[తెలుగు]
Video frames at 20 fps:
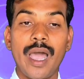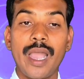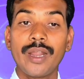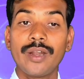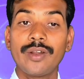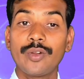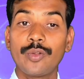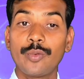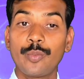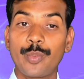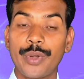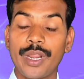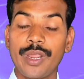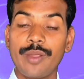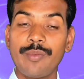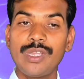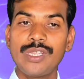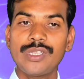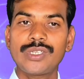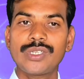ఆయనను
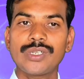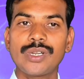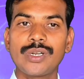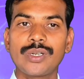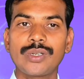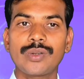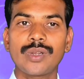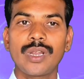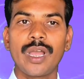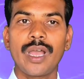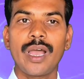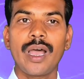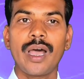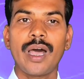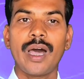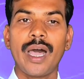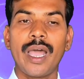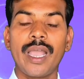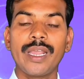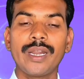ప్రేమించినట్టుగా
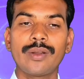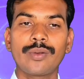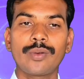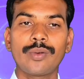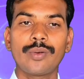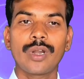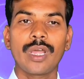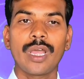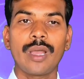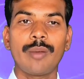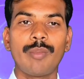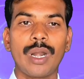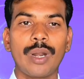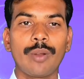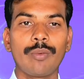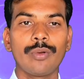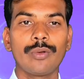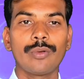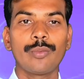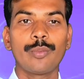ఆయన కూడా
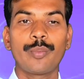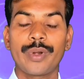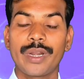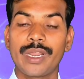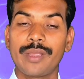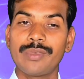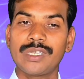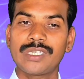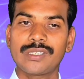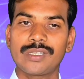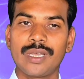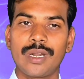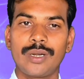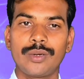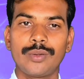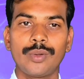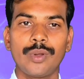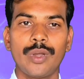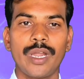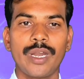మనము
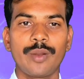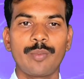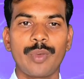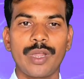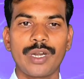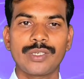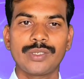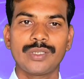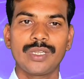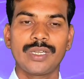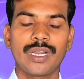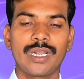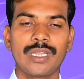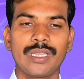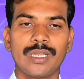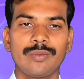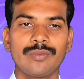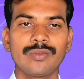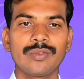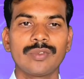ప్రేమిస్తాడు అని పరిశుద్ధ
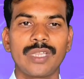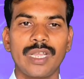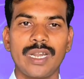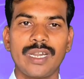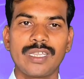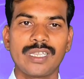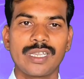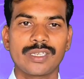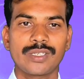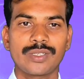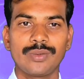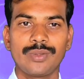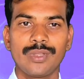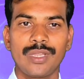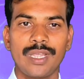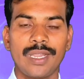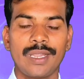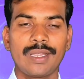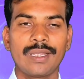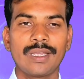గ్రంథం
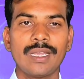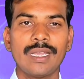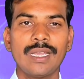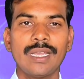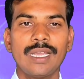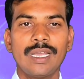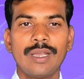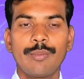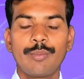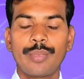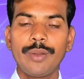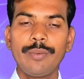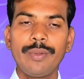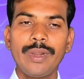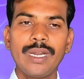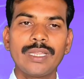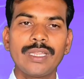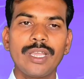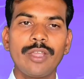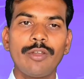తెలియజేస్తుంది
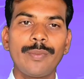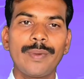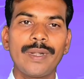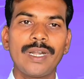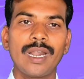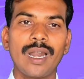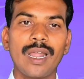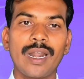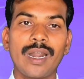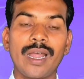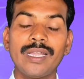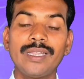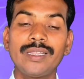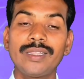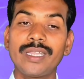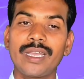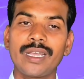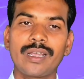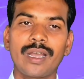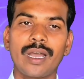ప్రేమైన దేవుడు బిడ్డలారా
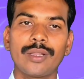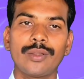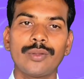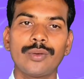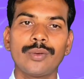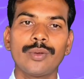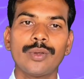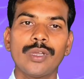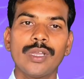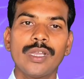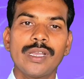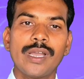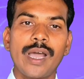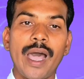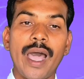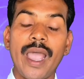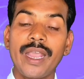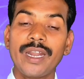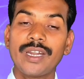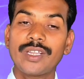అంతేకాదు
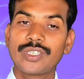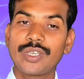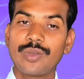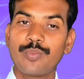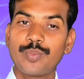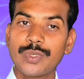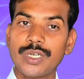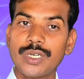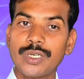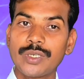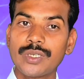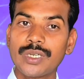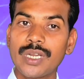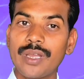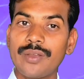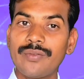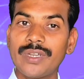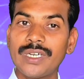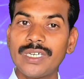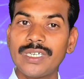ఆయన
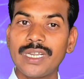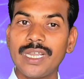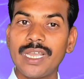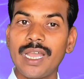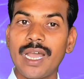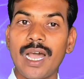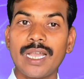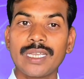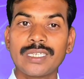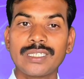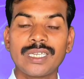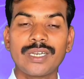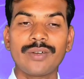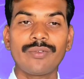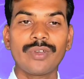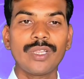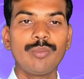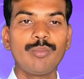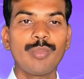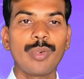చెప్పినట్టుగా వింటే
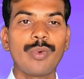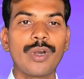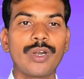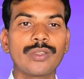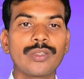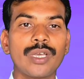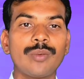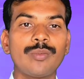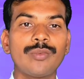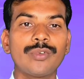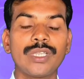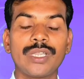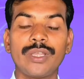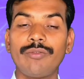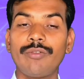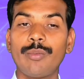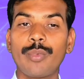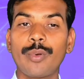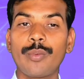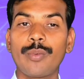ఆశీర్వదింపబడతాము
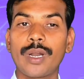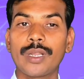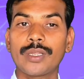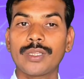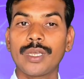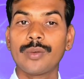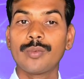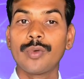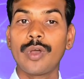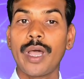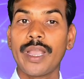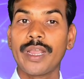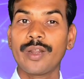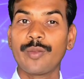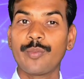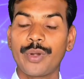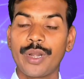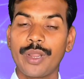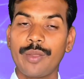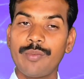దీవింపబడతాము ఆయన
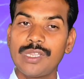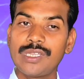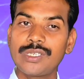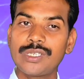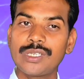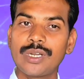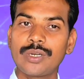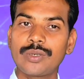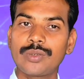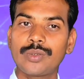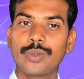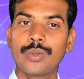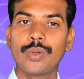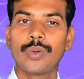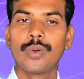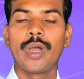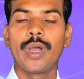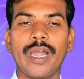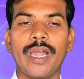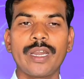ప్రేమించినట్టు
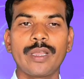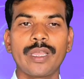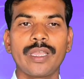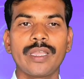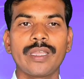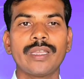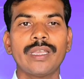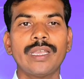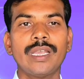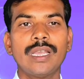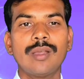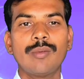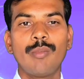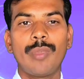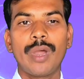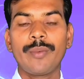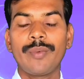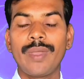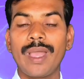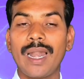అని
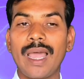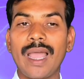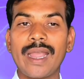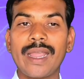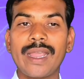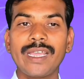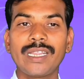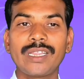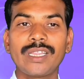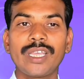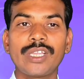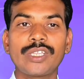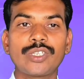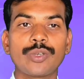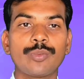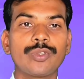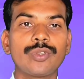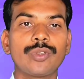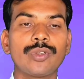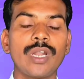మనం ఎలాగైతే
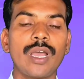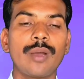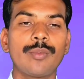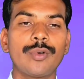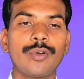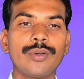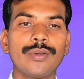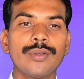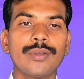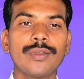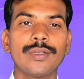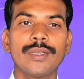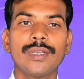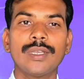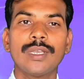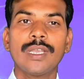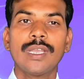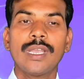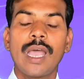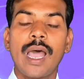చెబుతున్నామో
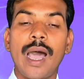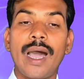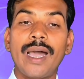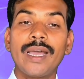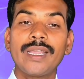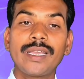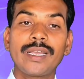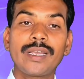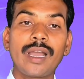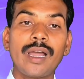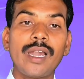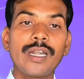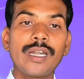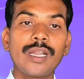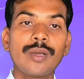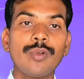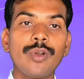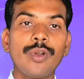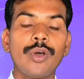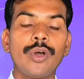ఆది
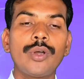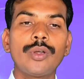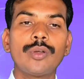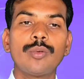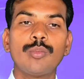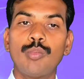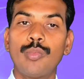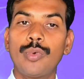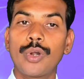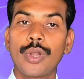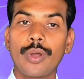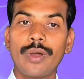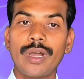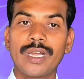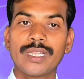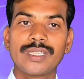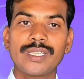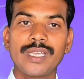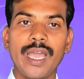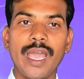కాండములో మూడవ
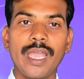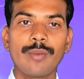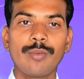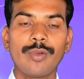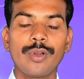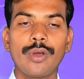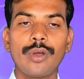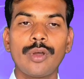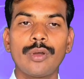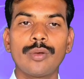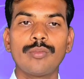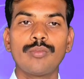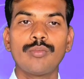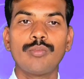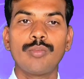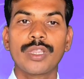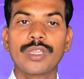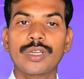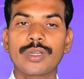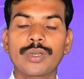అధ్యాయములో
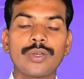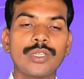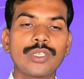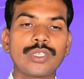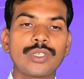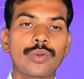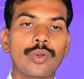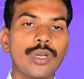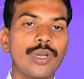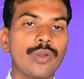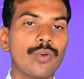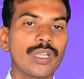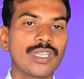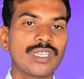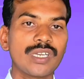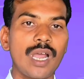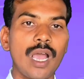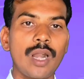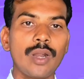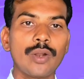మొదటి నుంచి కొన్ని
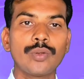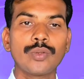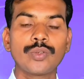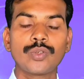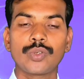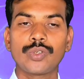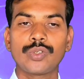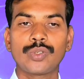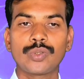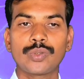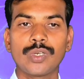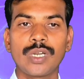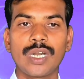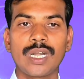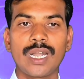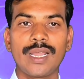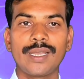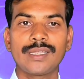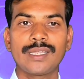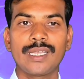వచనాలను
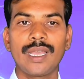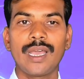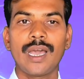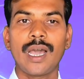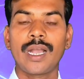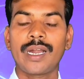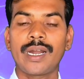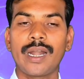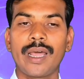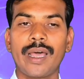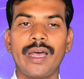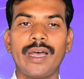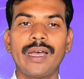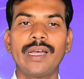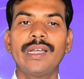చూసుకున్నట్లయితే అక్కడ